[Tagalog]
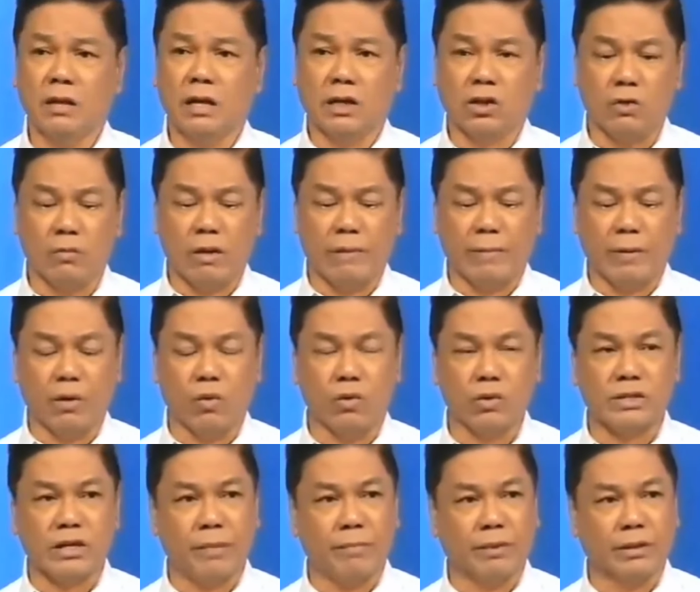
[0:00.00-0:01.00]
At kung may
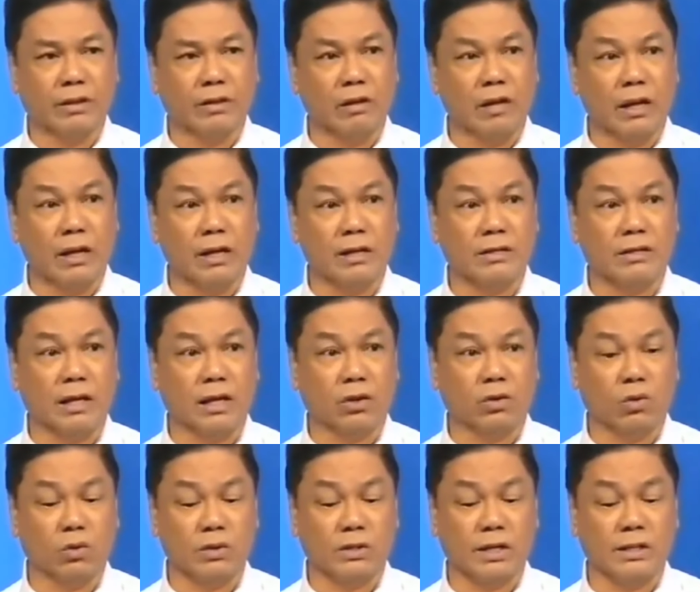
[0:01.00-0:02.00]
pag-uusapan sila, sila
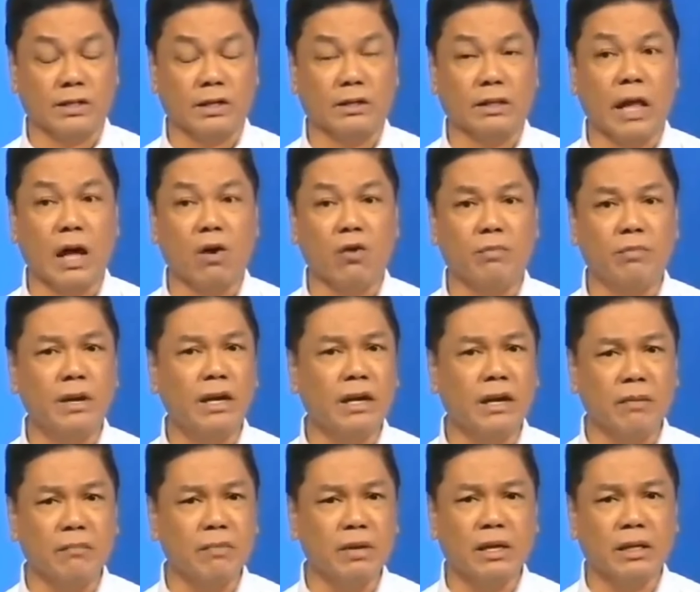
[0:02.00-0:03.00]
tungkol sa isang tao,
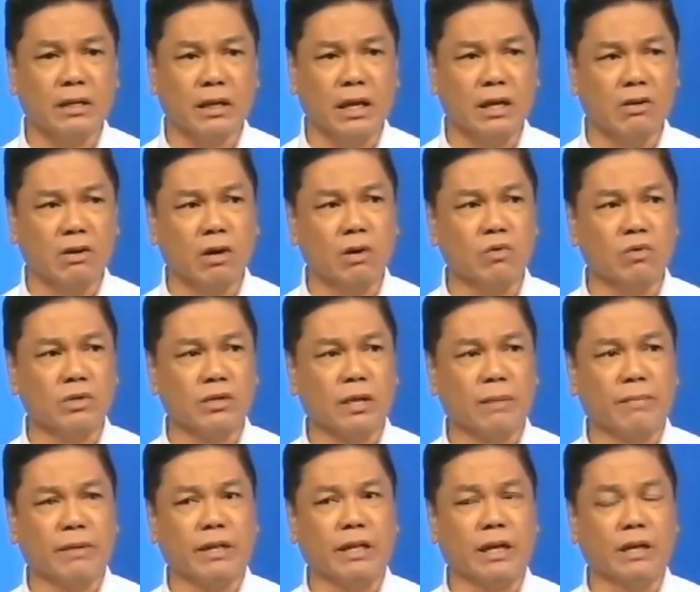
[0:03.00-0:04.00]
bihirang-bihira yung
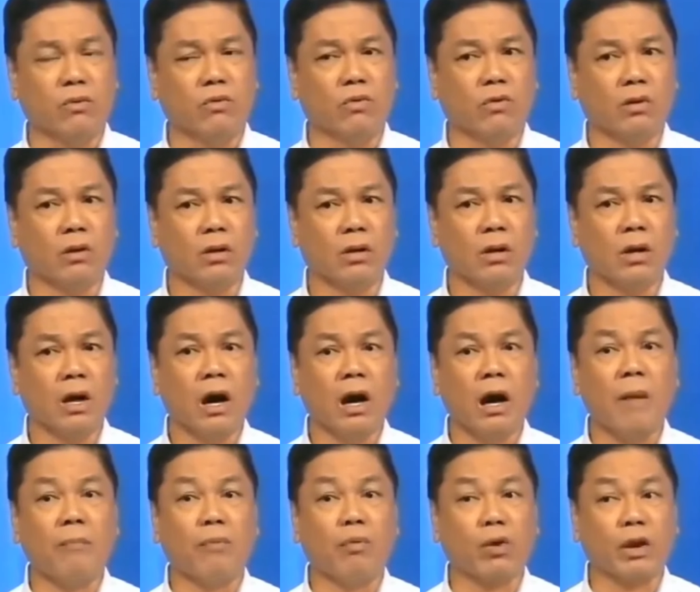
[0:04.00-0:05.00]
usapan niya yung
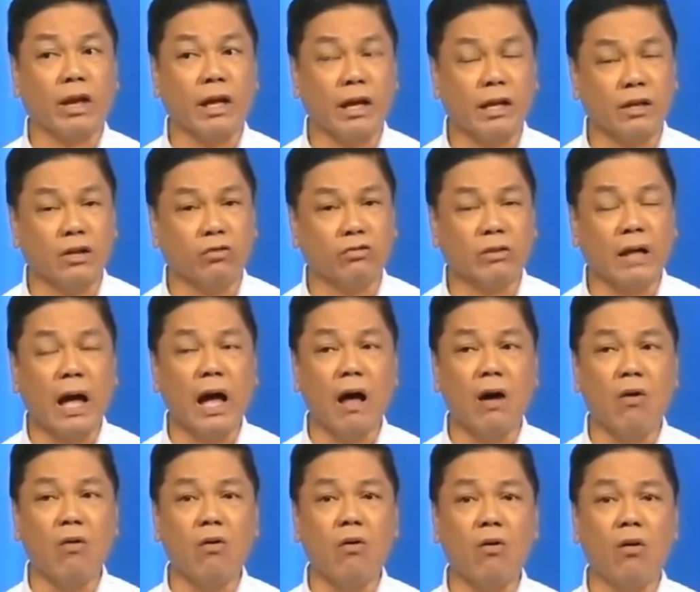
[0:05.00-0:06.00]
kapurihan ng
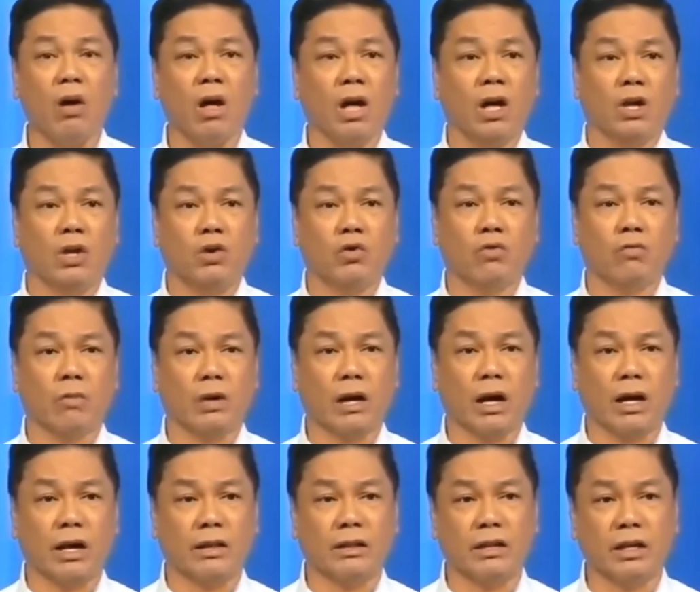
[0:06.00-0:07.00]
tao, yung
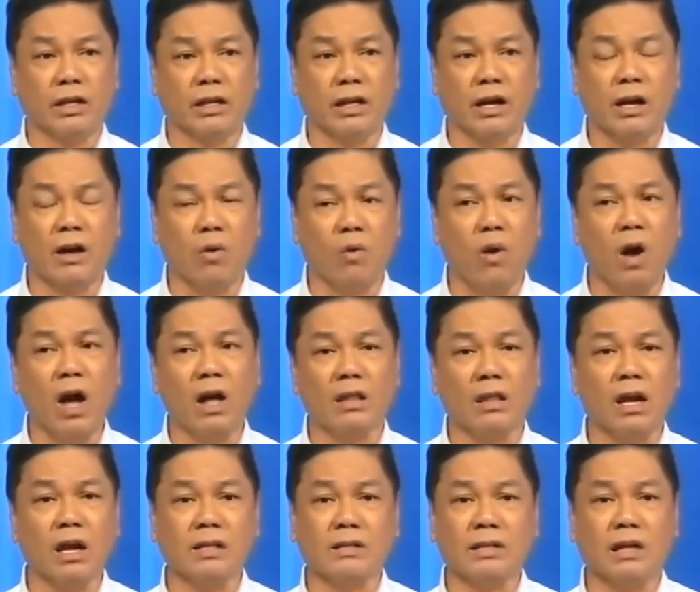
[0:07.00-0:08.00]
magaganda niyang gawa
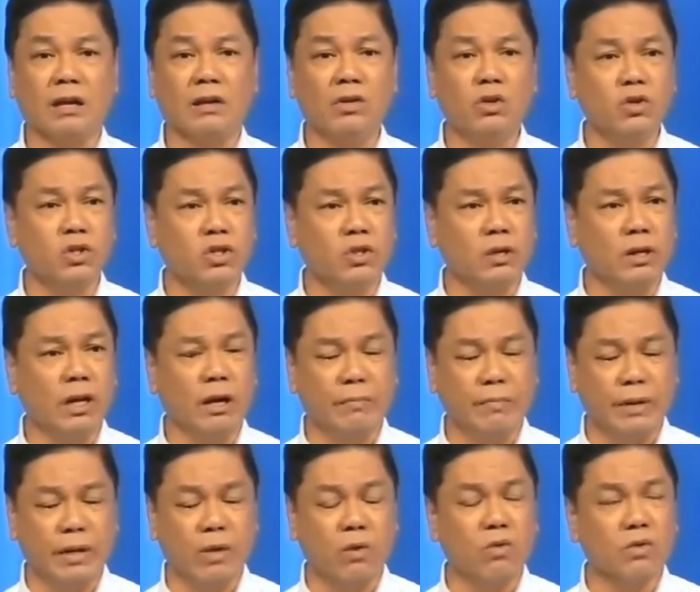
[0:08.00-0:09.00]
at asal. Usually, ang
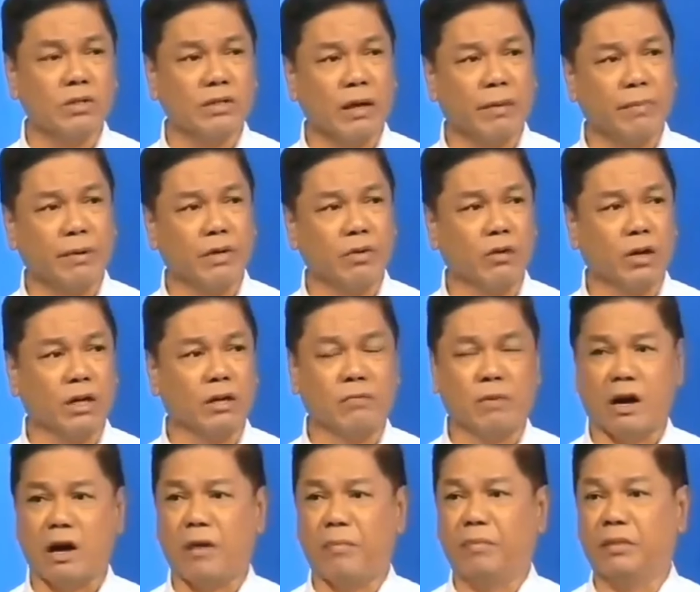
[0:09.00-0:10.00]
pinag-uusapan yung
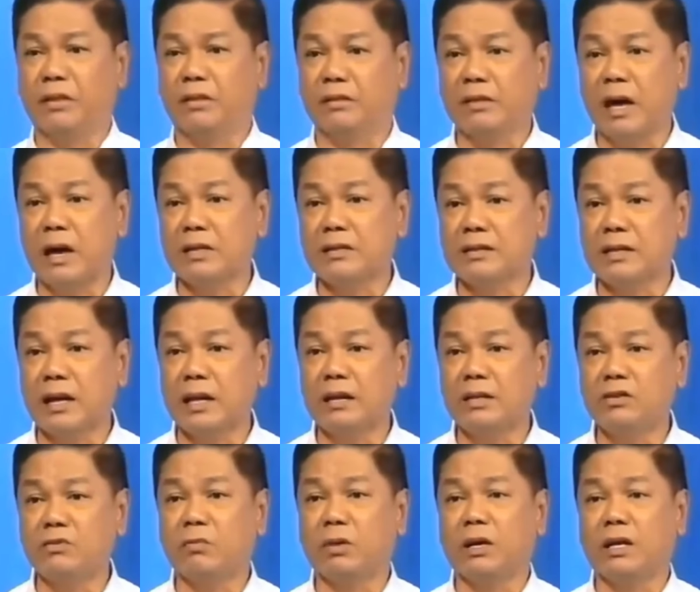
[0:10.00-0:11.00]
kanyang mga
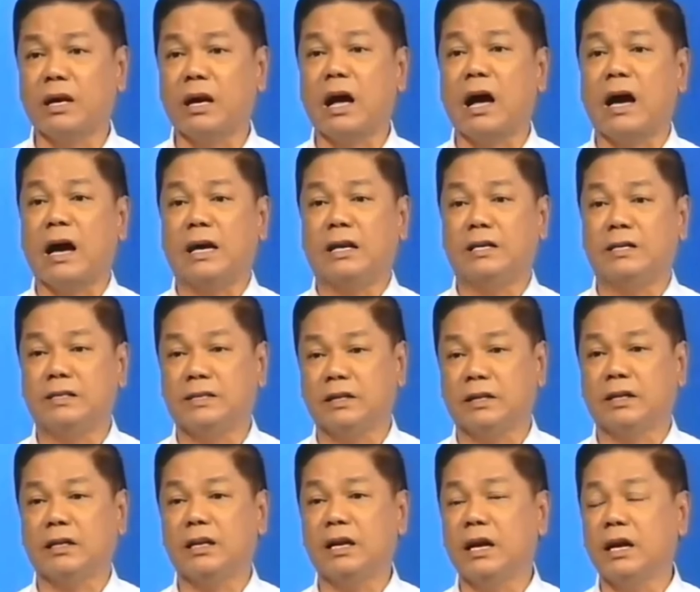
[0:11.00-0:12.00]
kapintasan, yung mga nakakainis
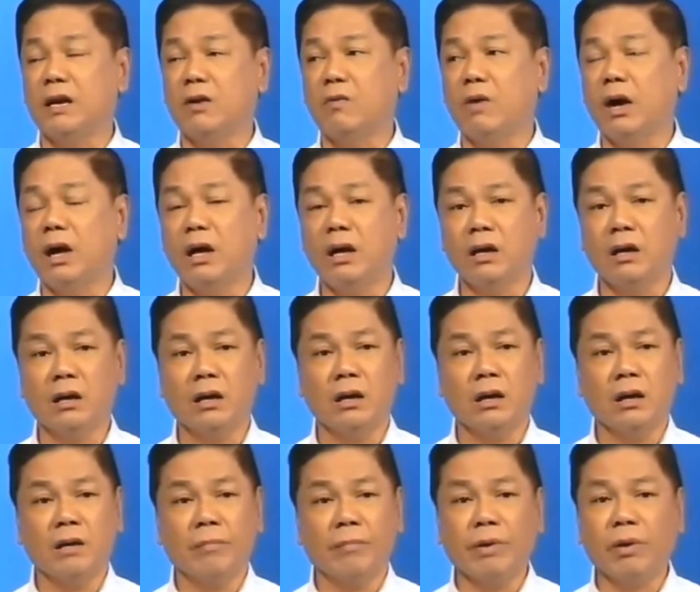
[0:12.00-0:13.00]
niyang ginagawa,
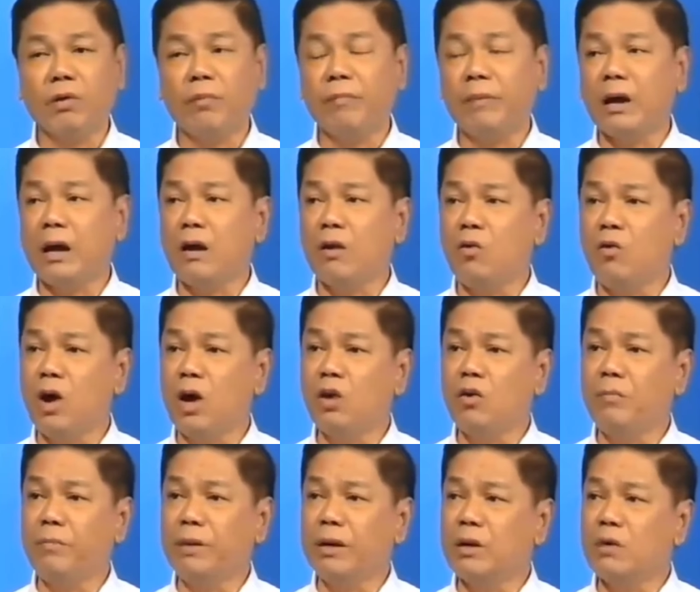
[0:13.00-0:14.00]
pero pag, kung
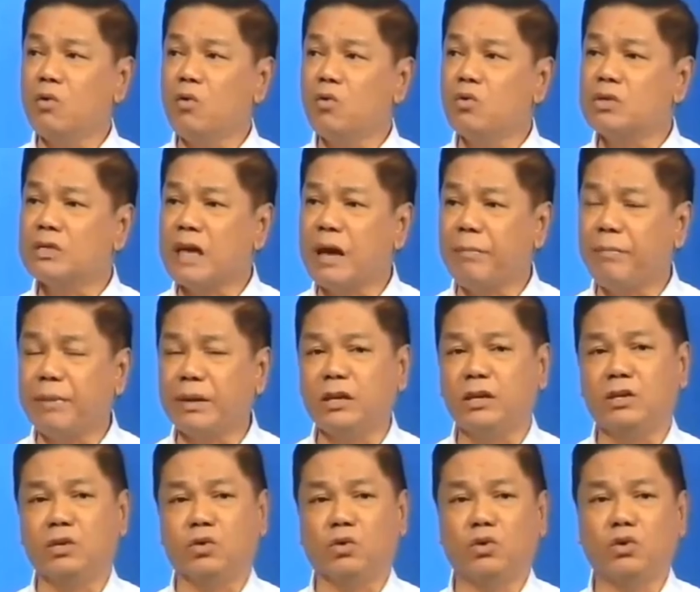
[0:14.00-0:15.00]
anong pinag-uusapan
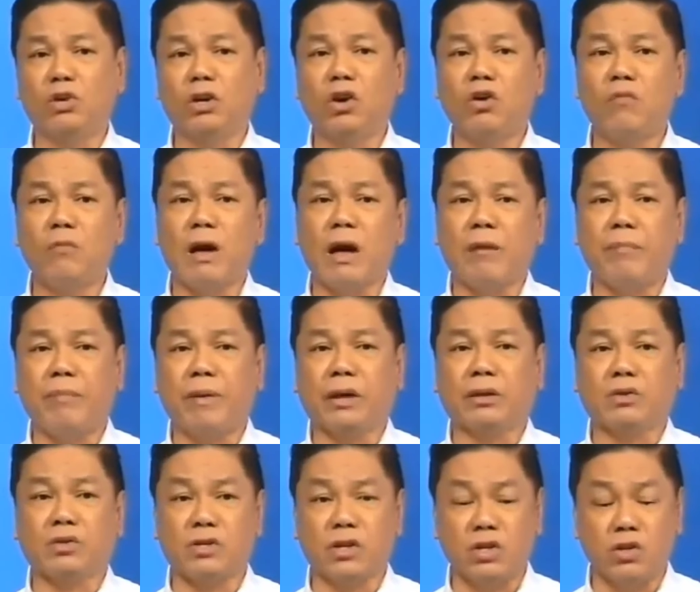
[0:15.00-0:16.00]
ninyo, yun ang
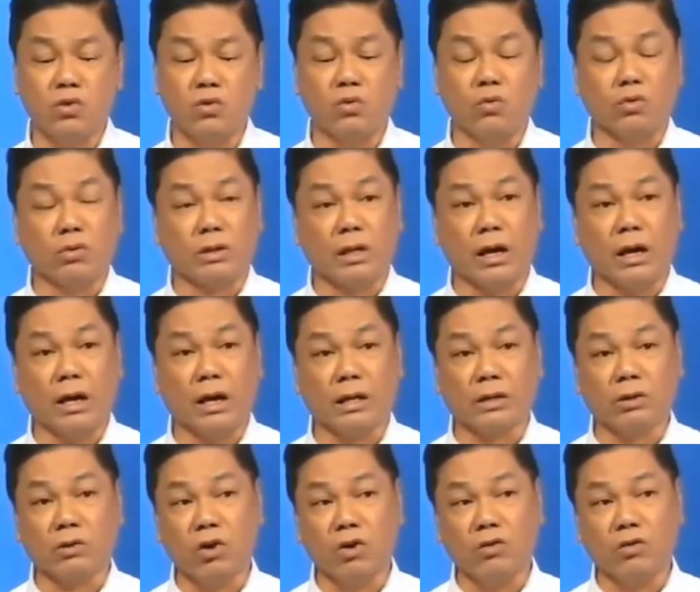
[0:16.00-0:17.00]
umaapekto sa inyong utak.
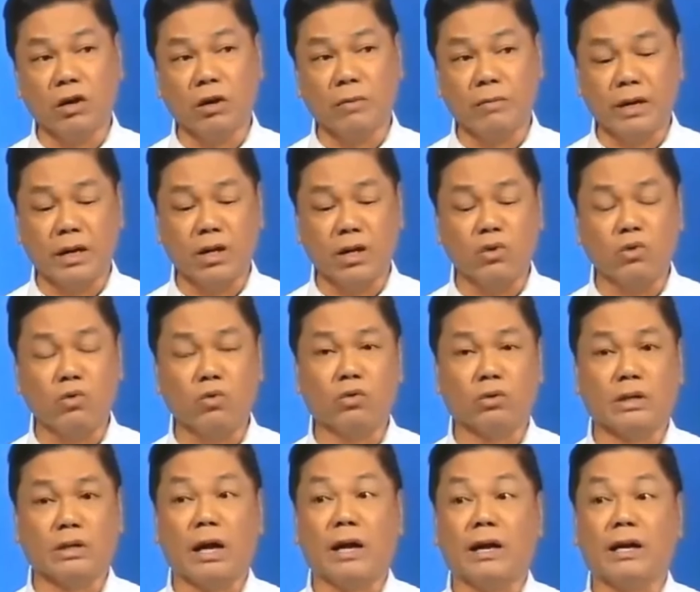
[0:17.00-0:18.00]
At kung anong laman ng inyong
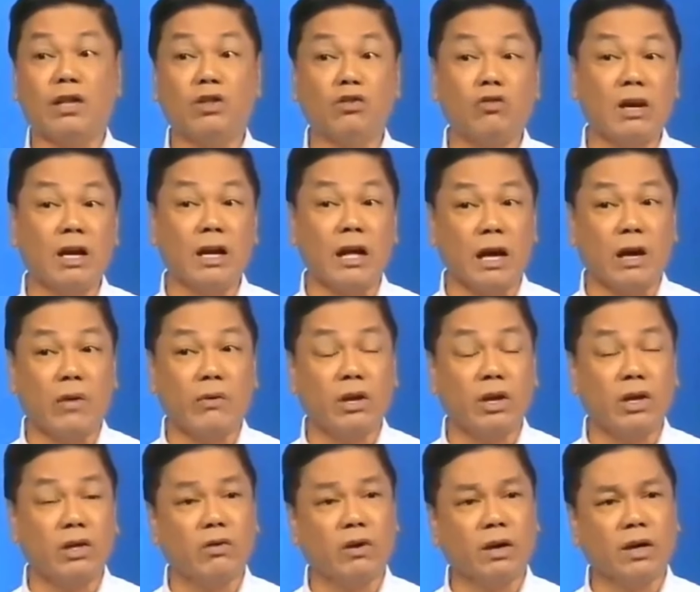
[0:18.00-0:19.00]
utak, ganun ang gagawin
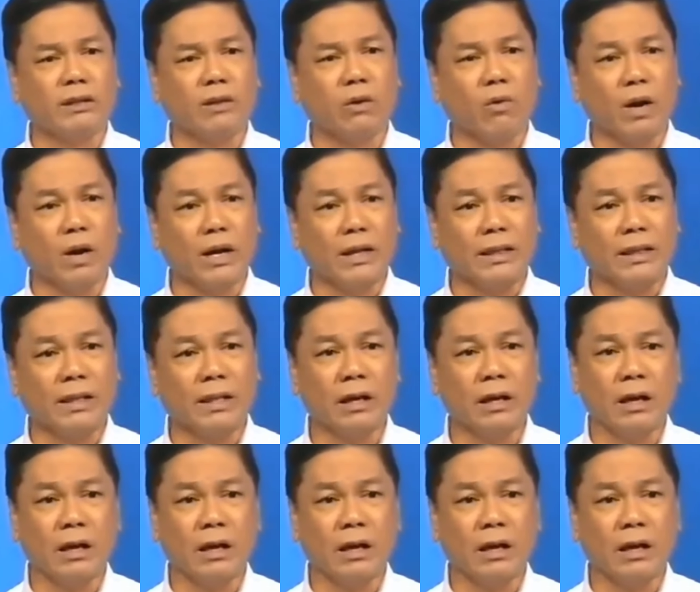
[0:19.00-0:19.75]
ng inyong katawan.